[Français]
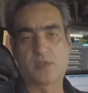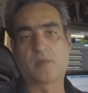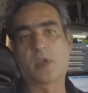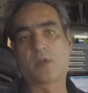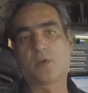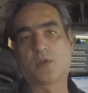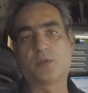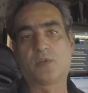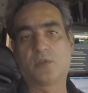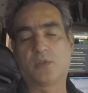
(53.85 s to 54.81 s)
Alors,
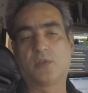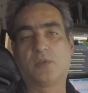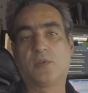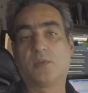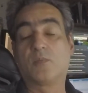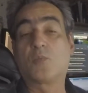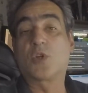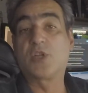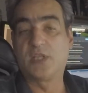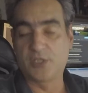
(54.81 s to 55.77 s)
moi,
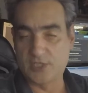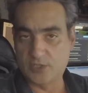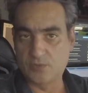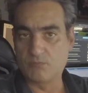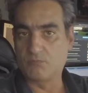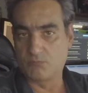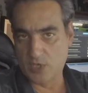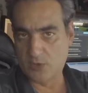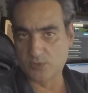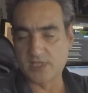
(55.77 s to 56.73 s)
je l'ai,
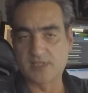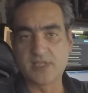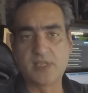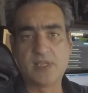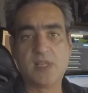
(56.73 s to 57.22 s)
constaté.